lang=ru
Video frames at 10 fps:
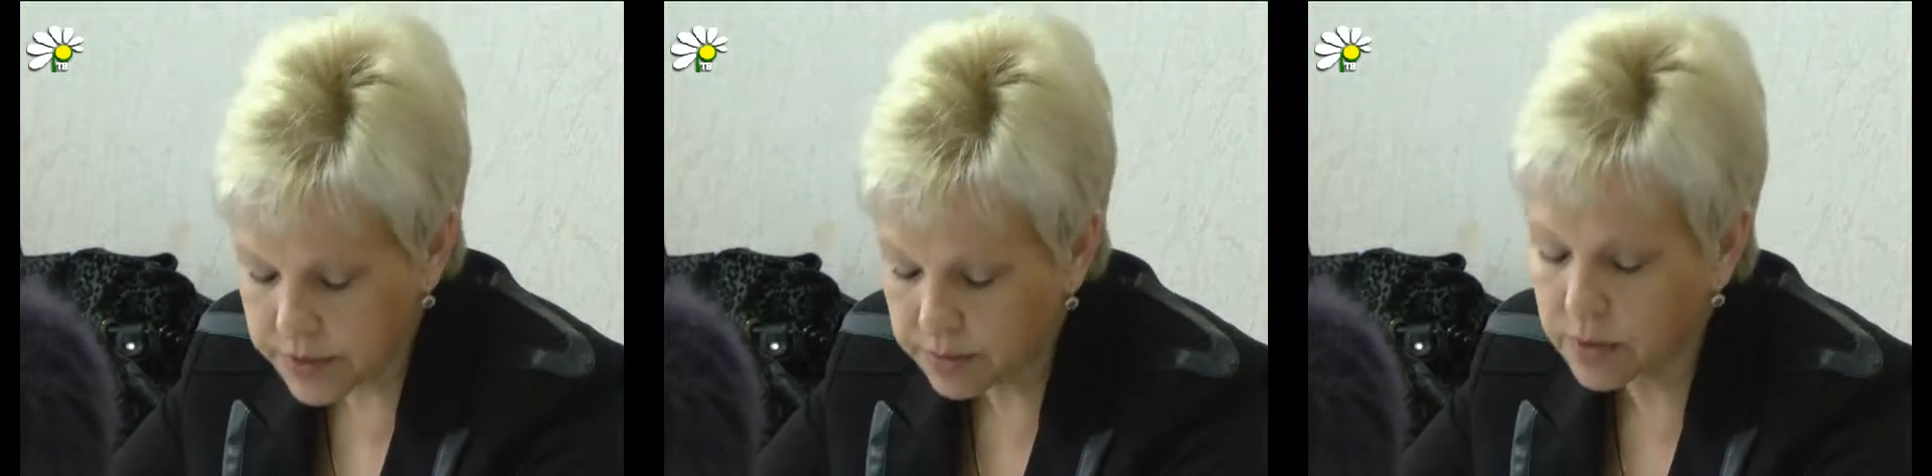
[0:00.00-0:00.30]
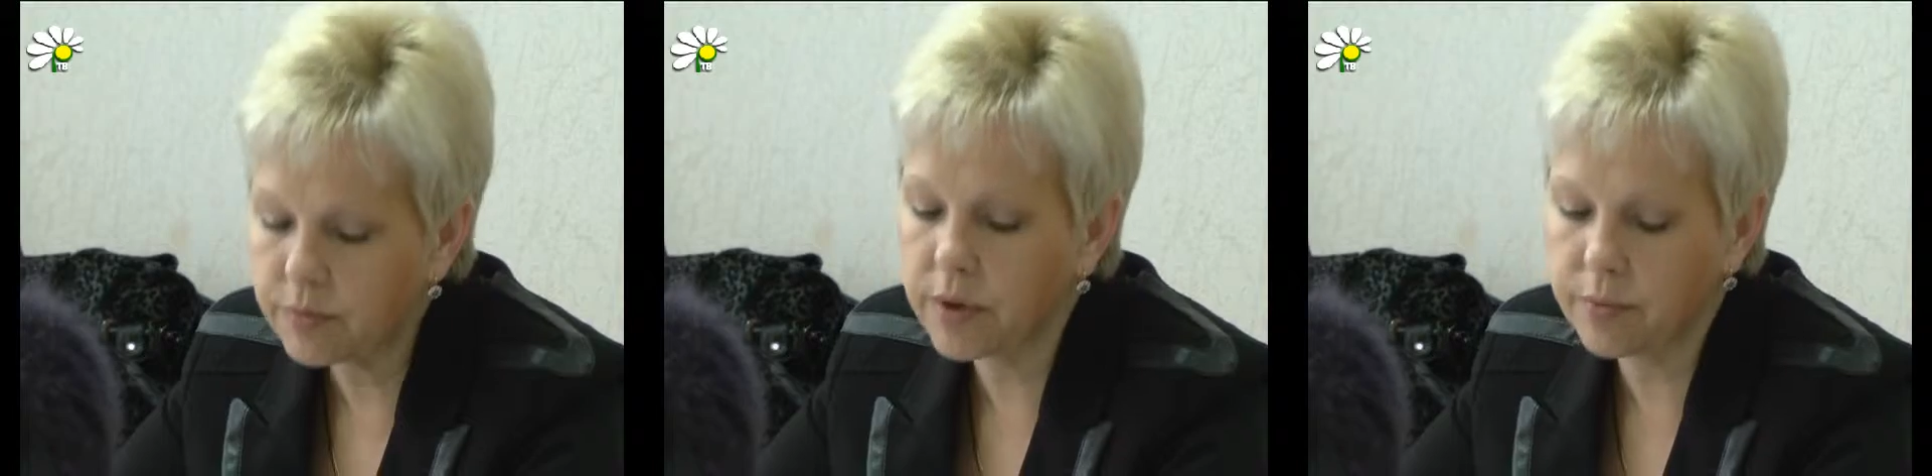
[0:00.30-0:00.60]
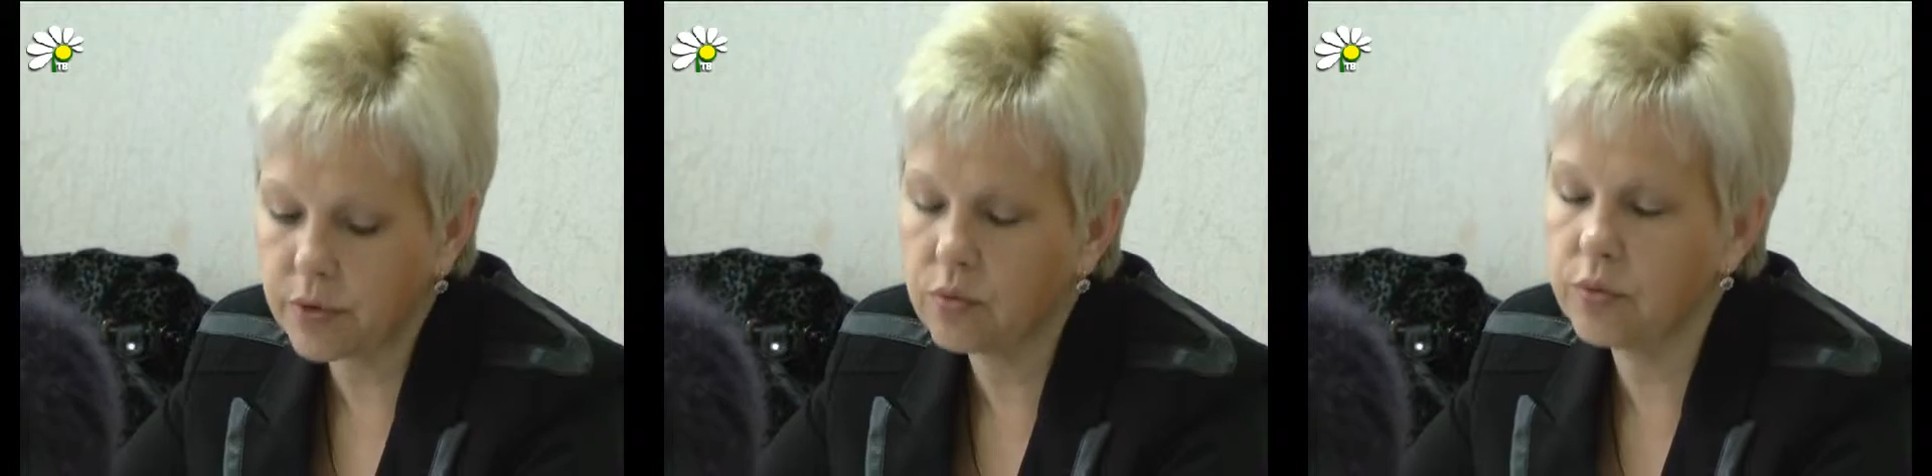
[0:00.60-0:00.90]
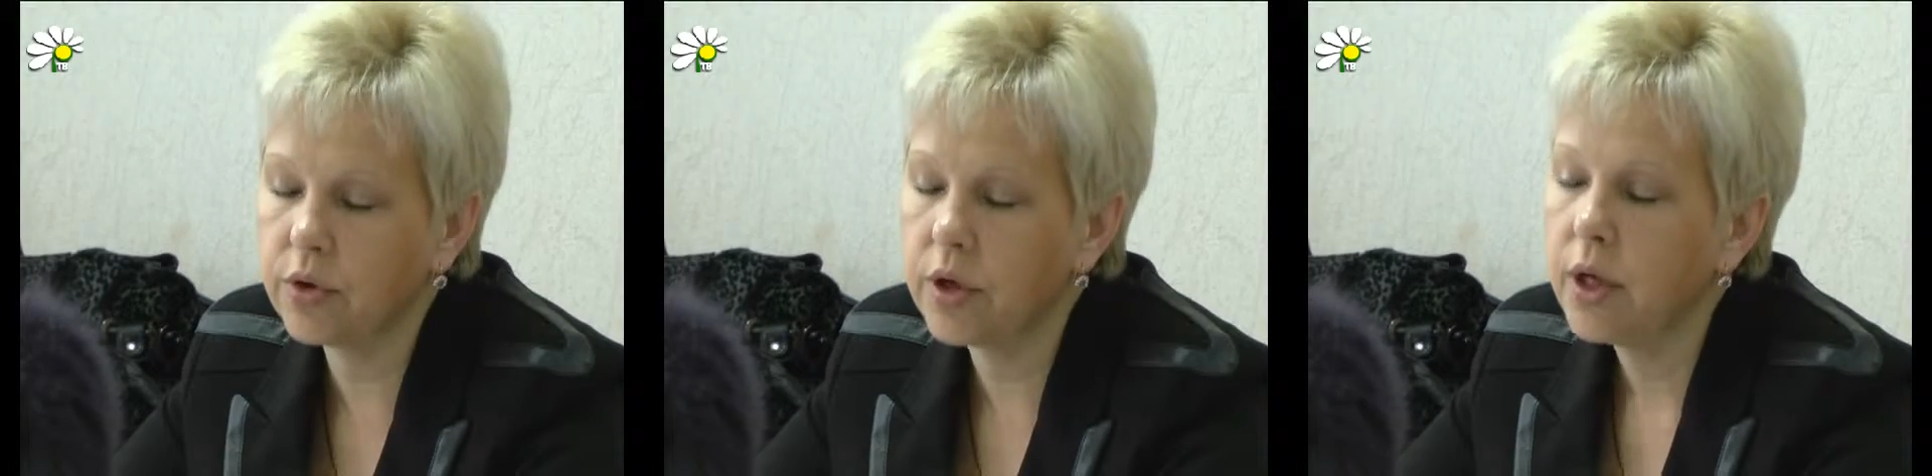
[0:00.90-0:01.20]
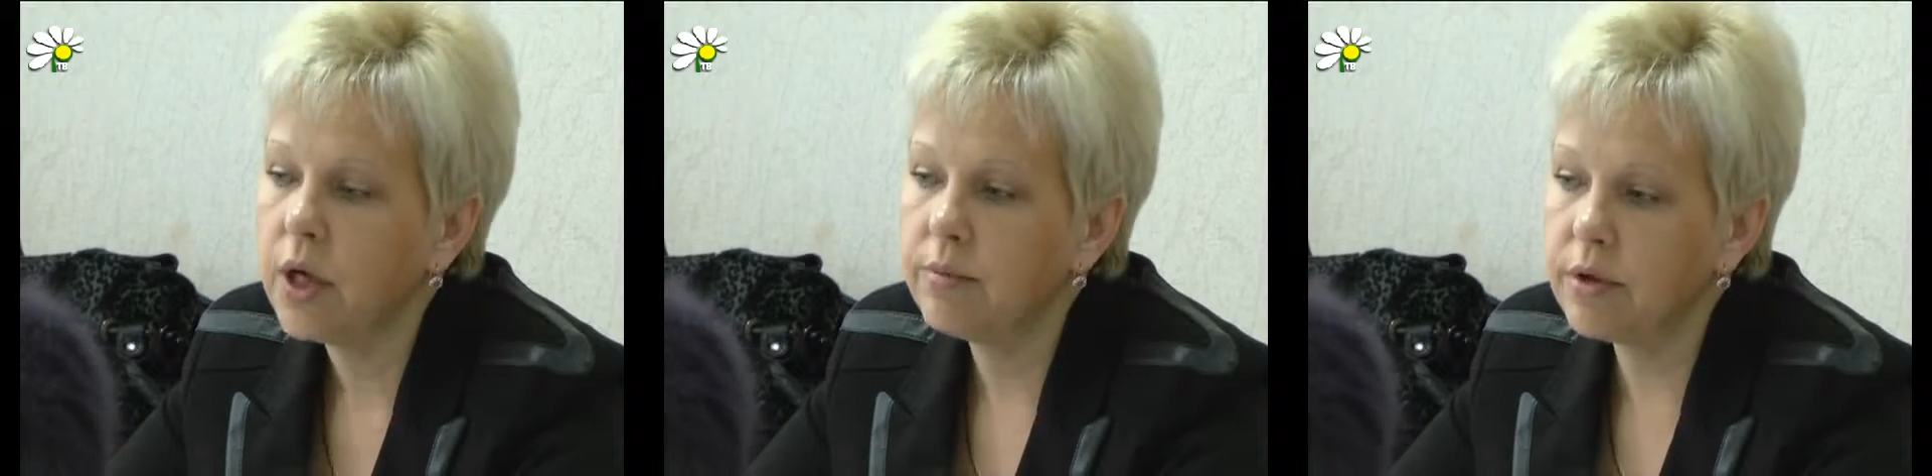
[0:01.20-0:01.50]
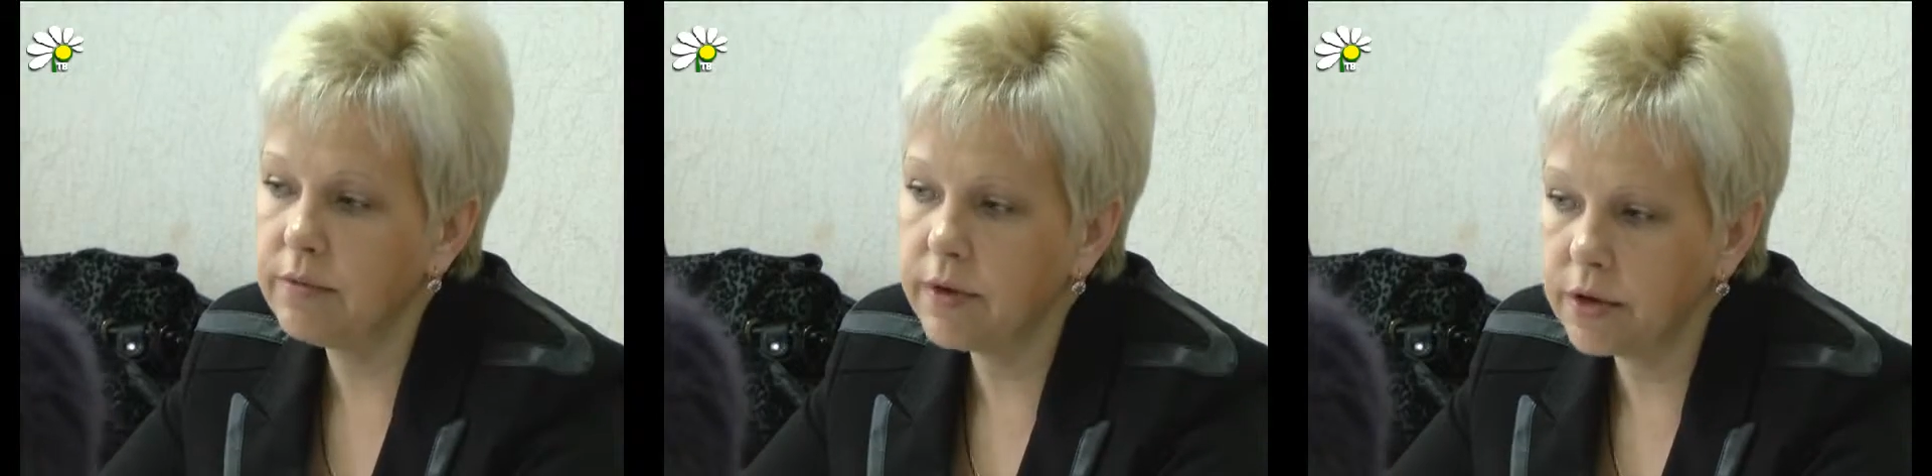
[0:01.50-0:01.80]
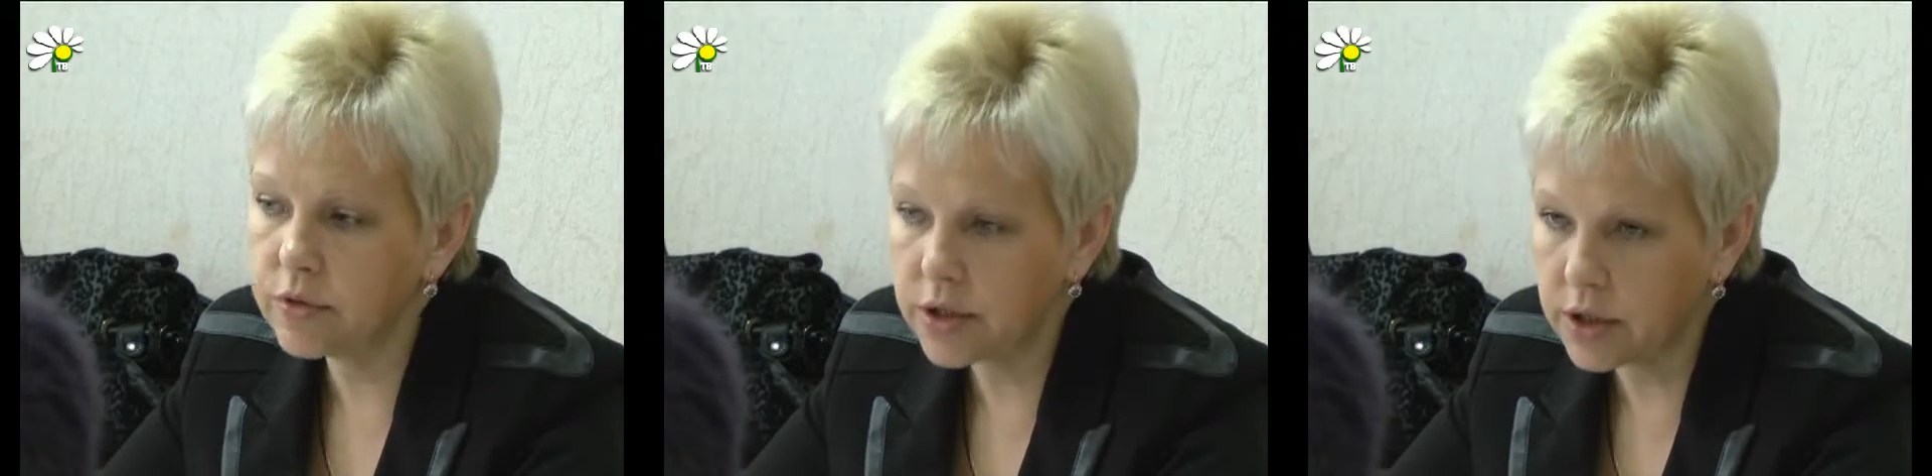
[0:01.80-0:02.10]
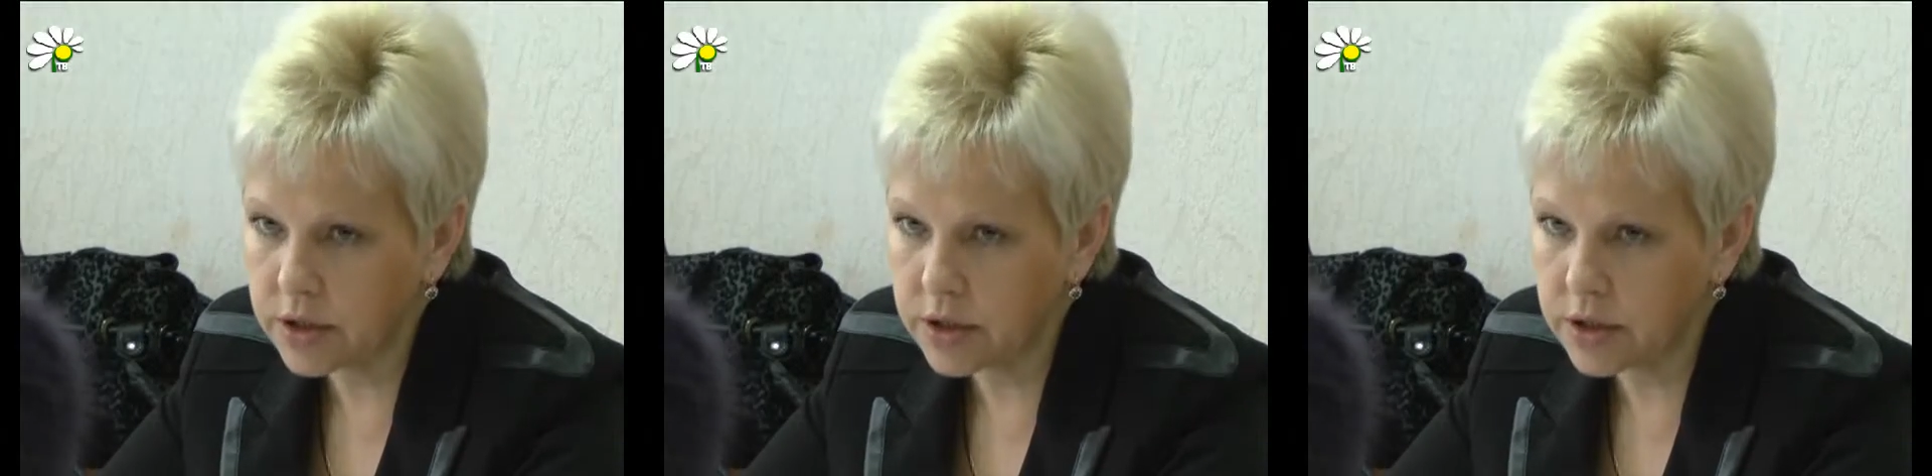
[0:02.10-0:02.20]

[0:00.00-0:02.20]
группы инвалидности, получение льготных